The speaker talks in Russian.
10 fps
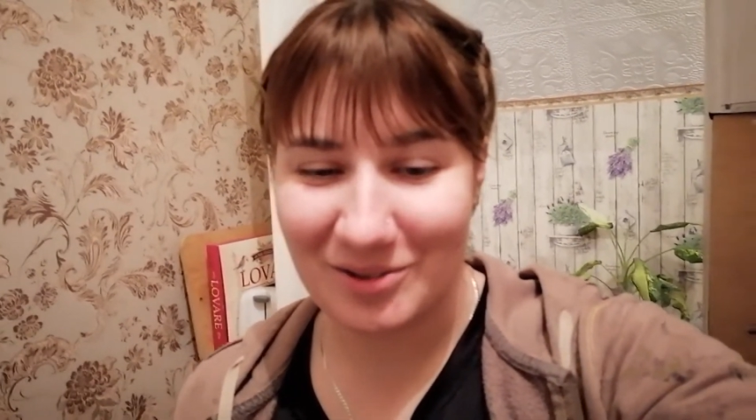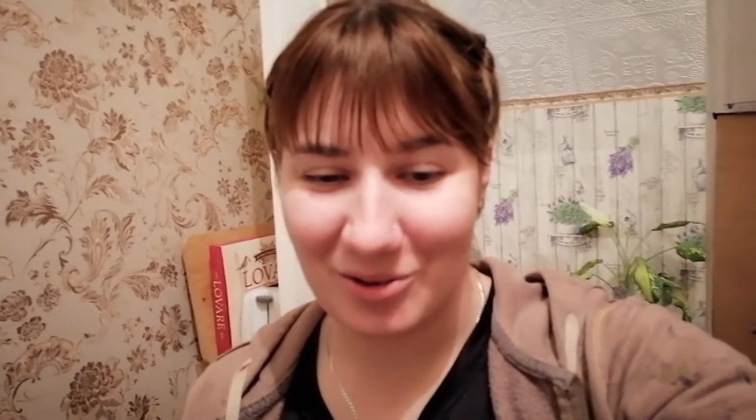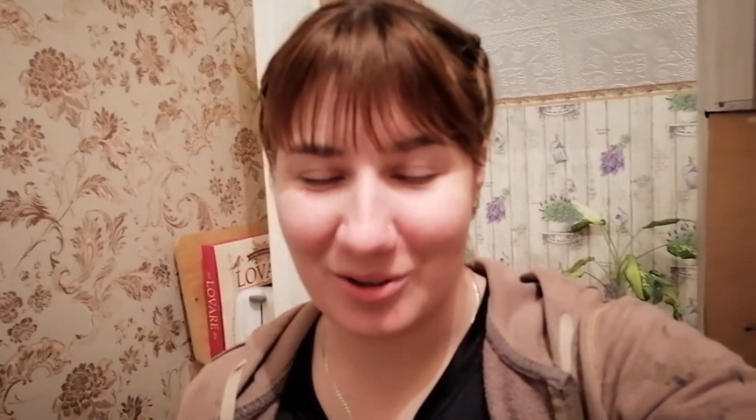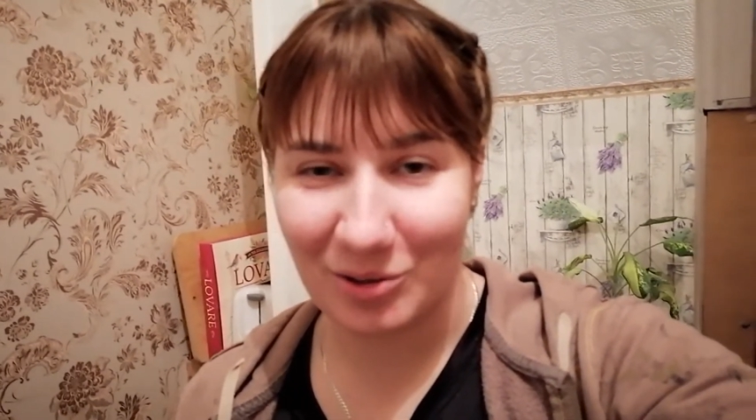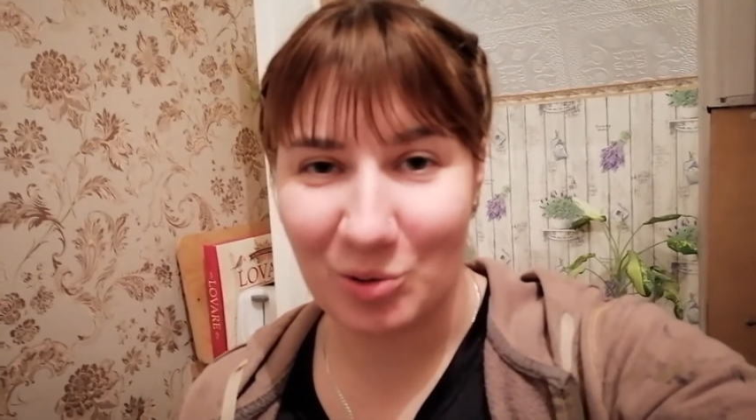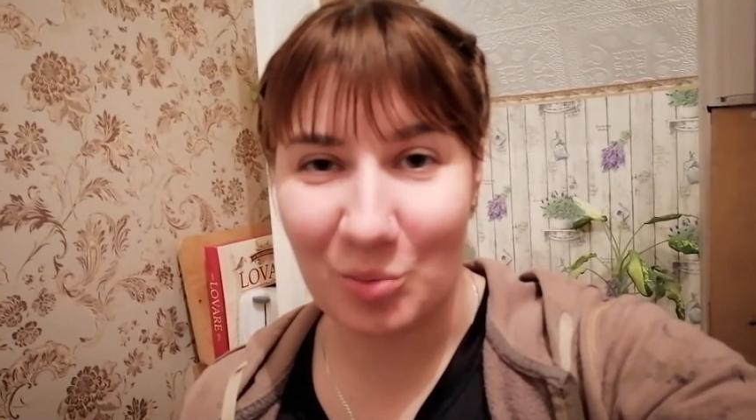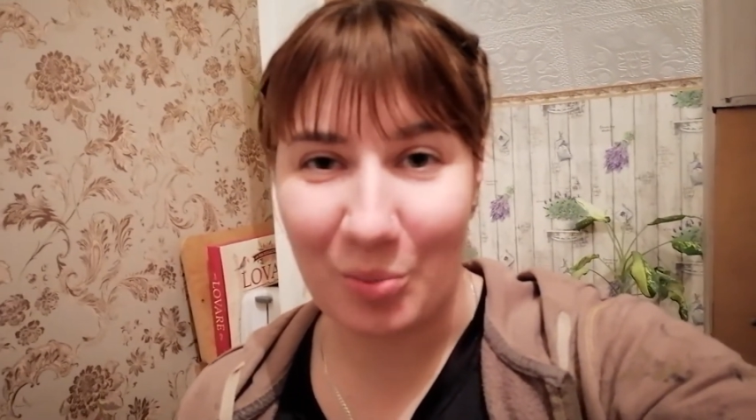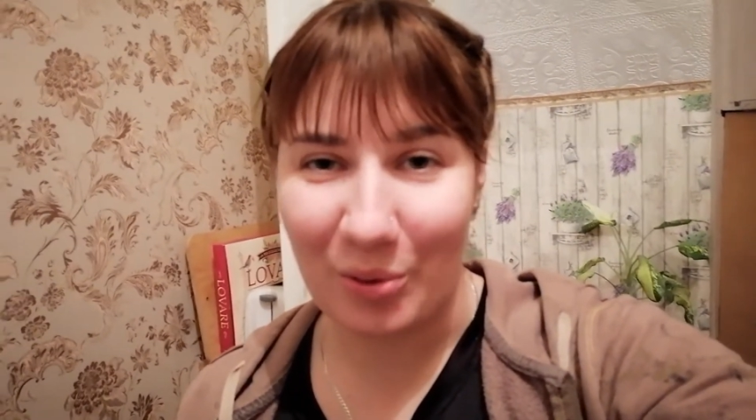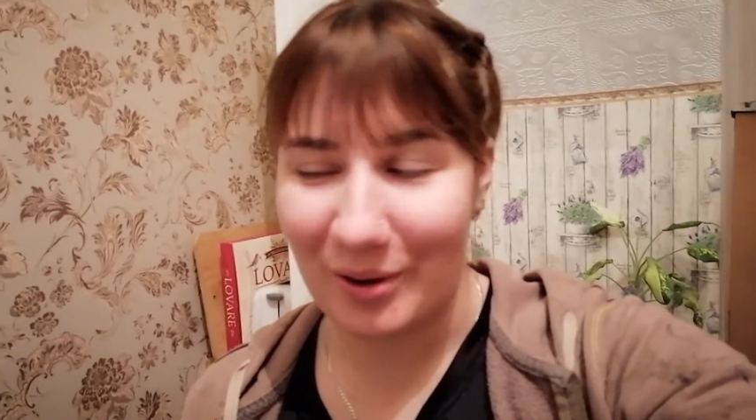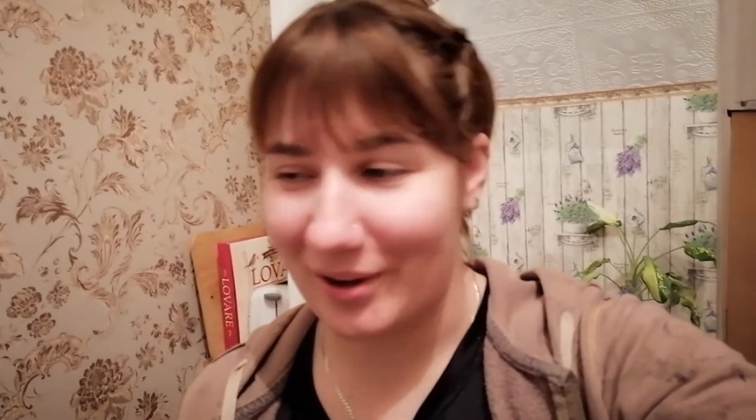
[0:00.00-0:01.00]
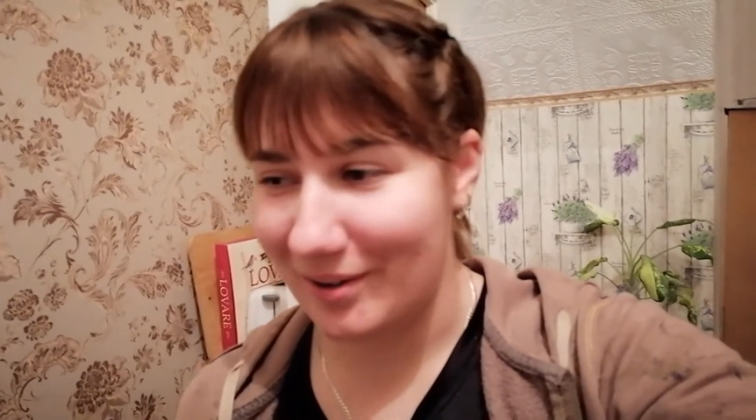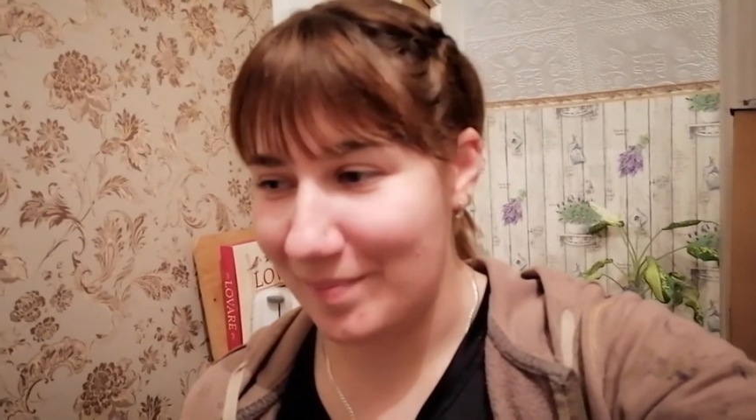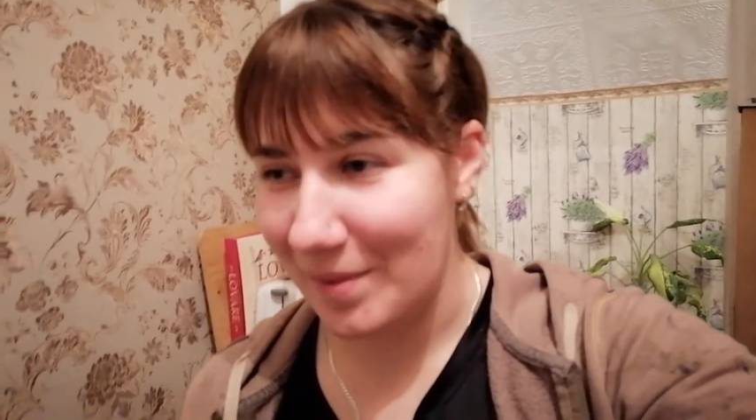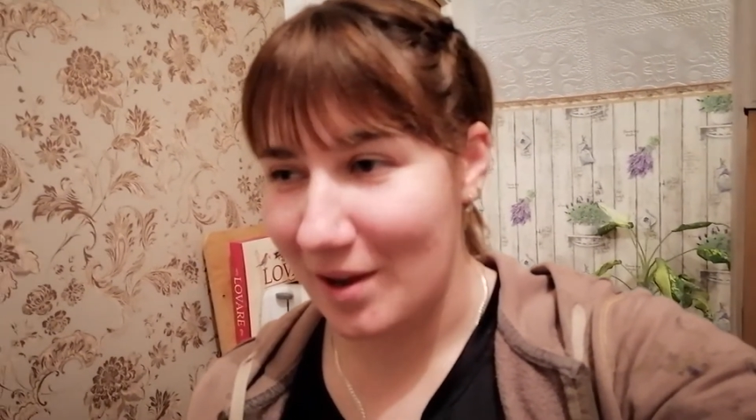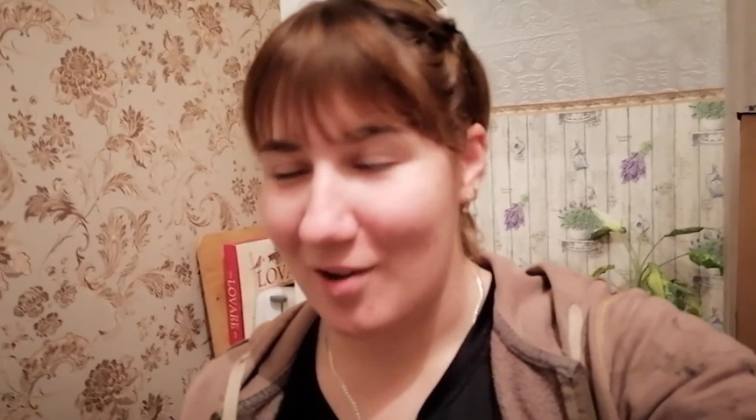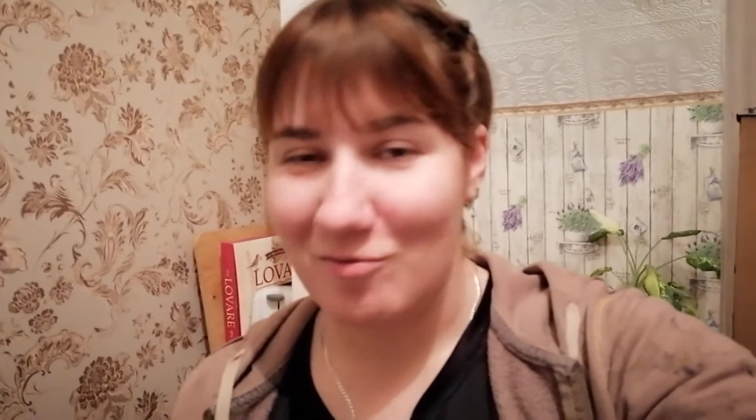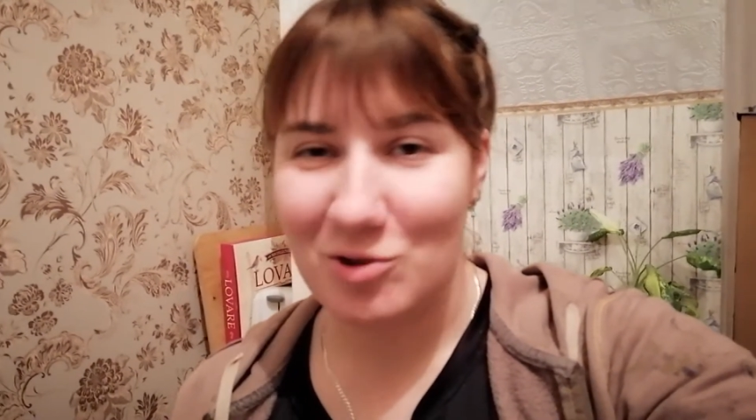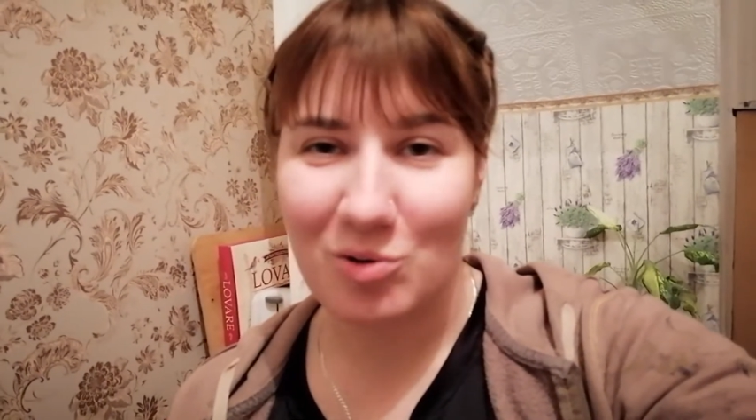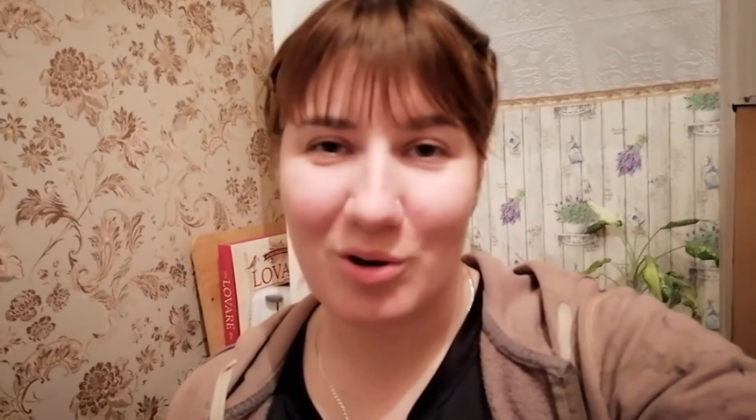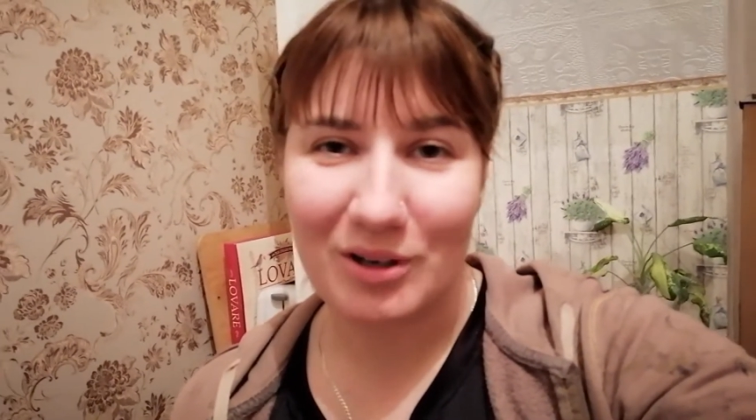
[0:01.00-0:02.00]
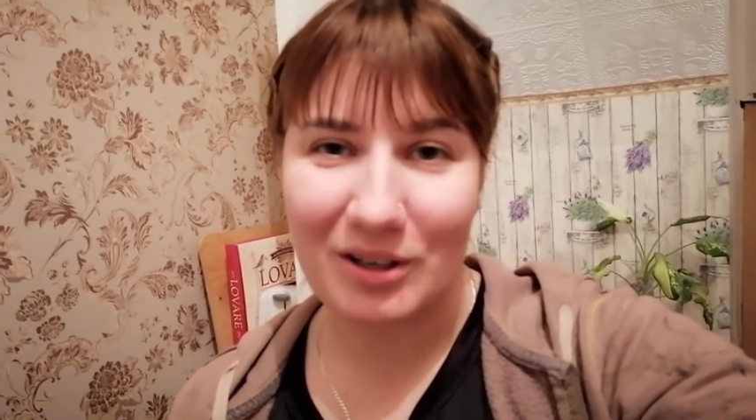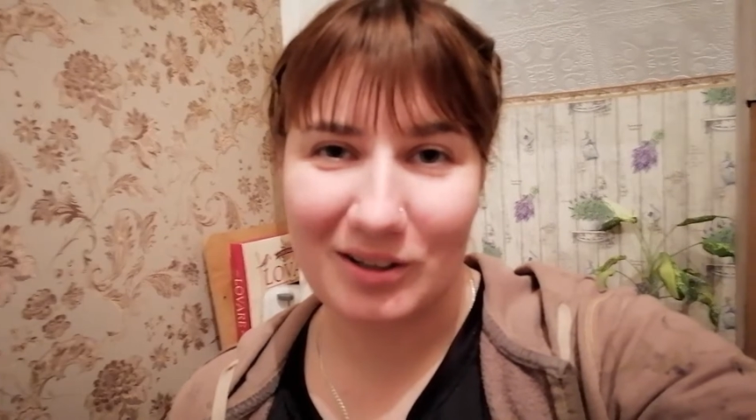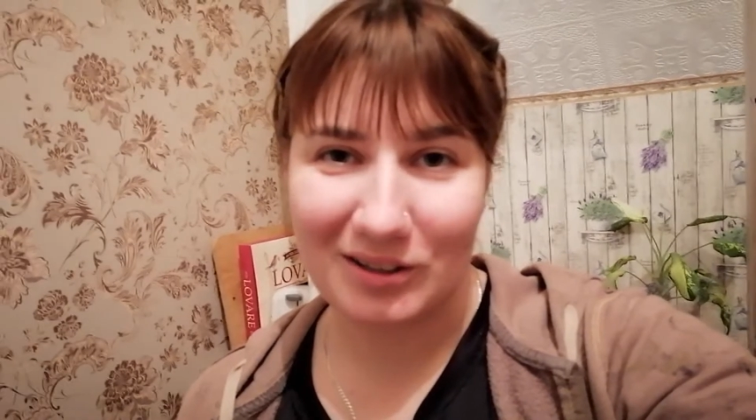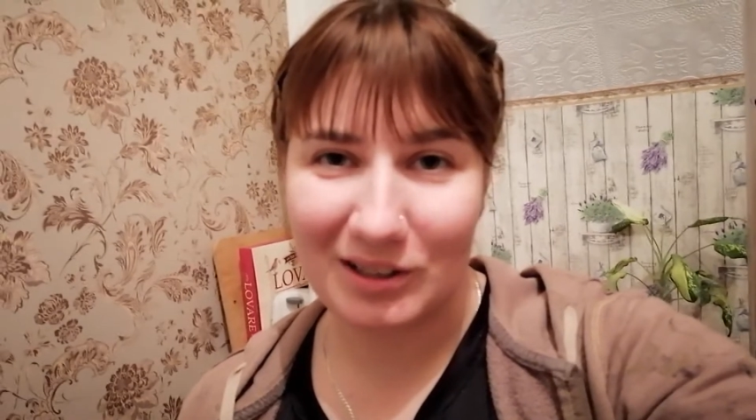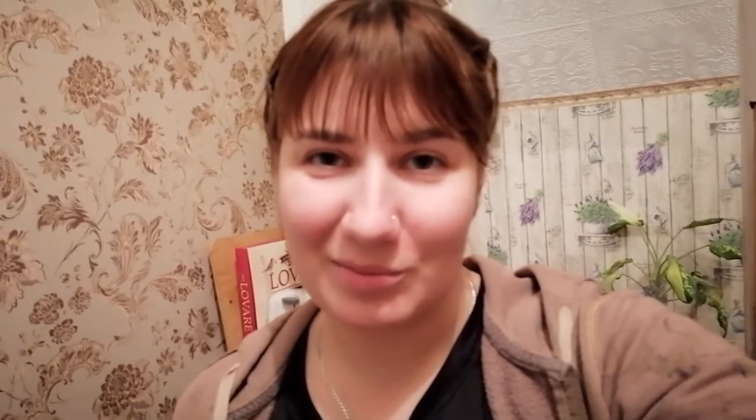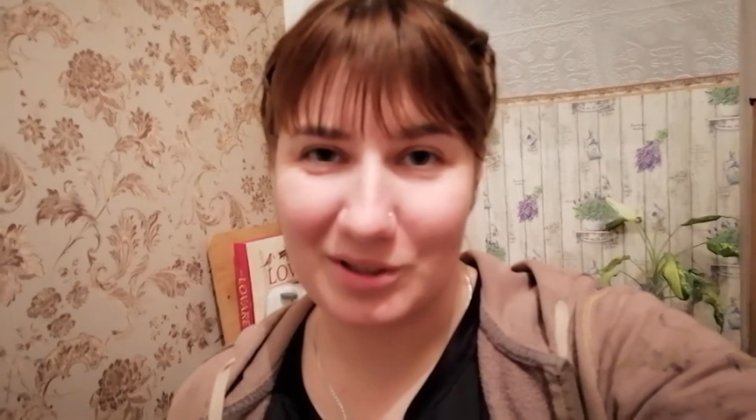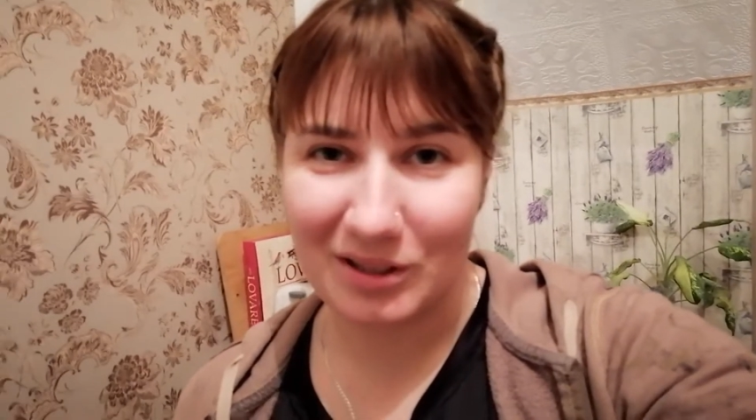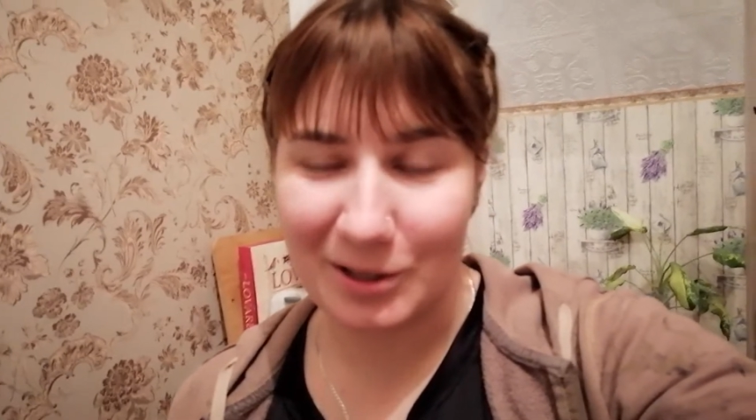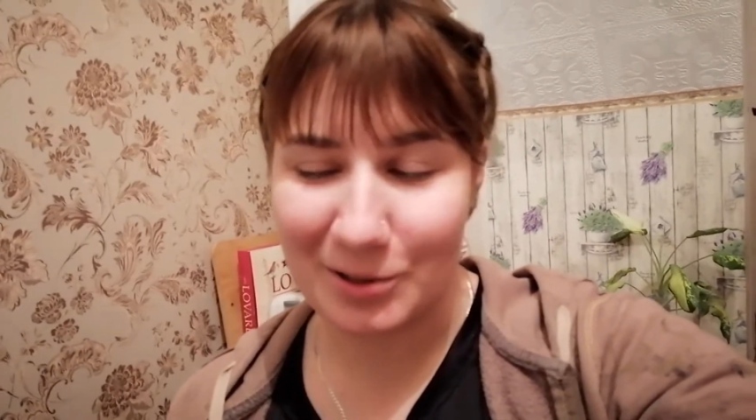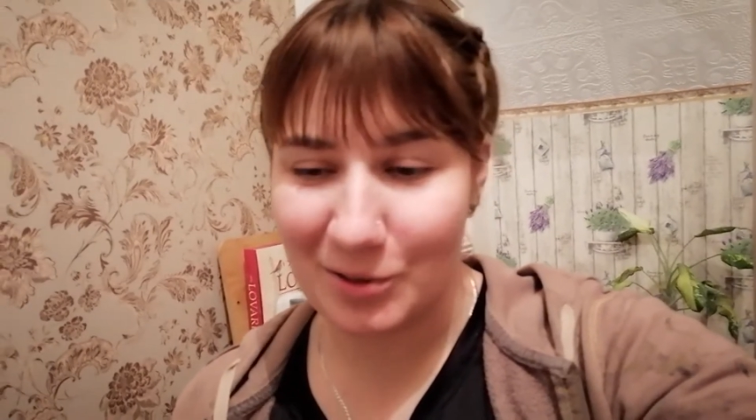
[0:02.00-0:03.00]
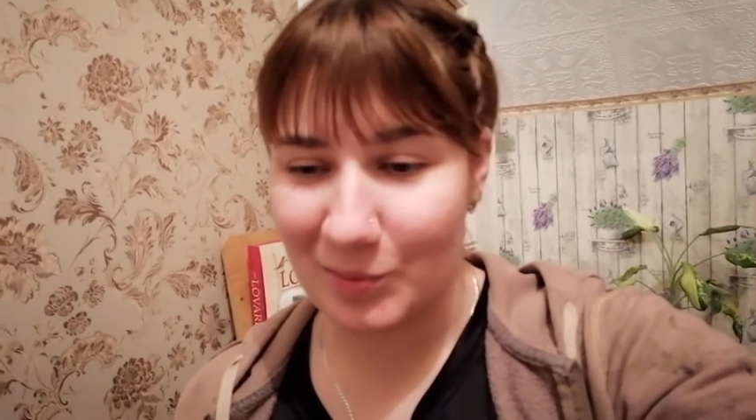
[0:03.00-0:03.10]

все это тупое. В школе некогда им затачить,